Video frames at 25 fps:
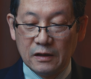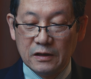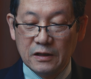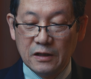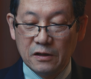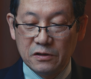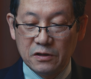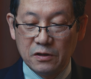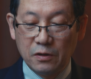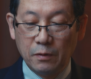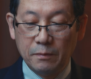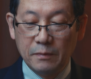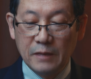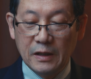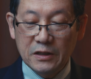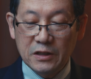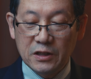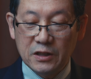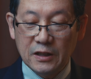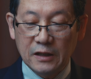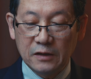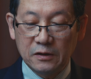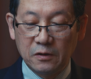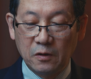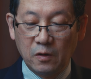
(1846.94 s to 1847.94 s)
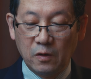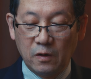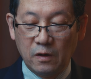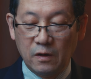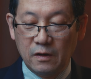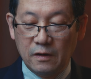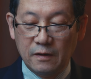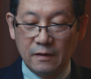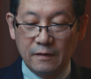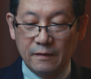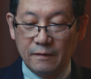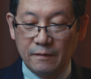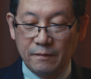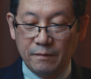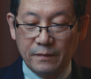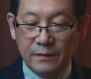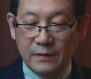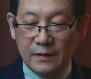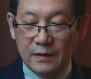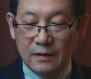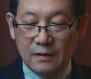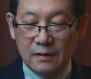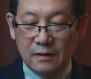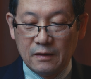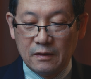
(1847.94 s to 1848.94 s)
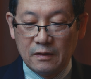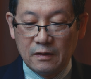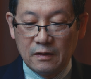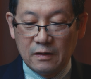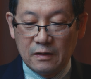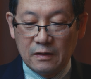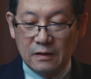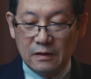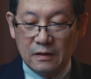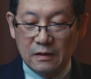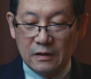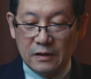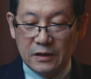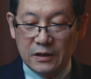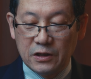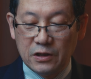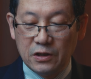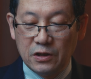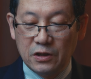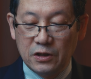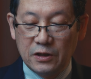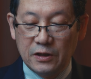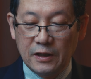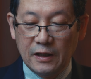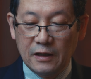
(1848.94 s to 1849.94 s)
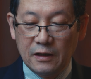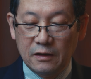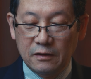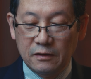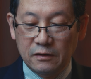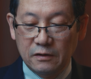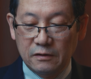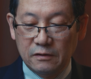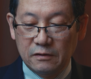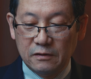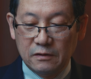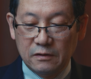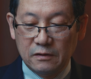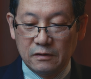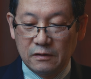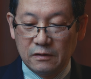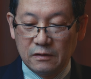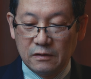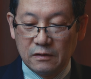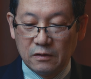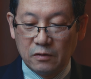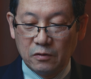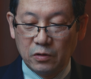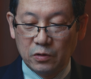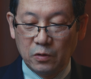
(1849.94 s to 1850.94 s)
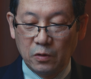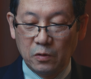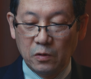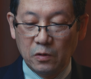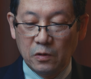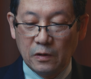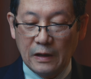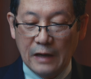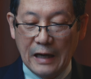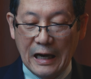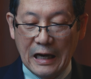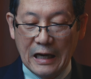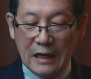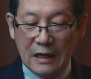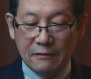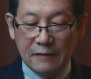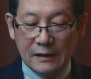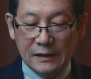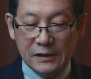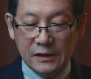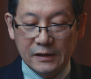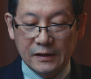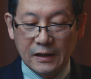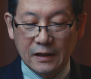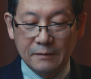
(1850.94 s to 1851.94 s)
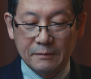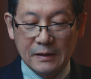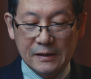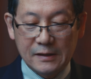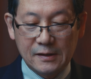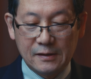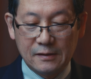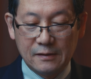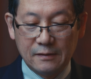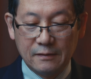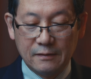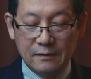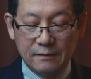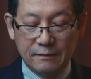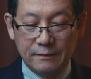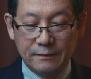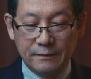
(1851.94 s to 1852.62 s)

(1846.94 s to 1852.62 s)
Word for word: イエスをメシアと信じていることを表しています。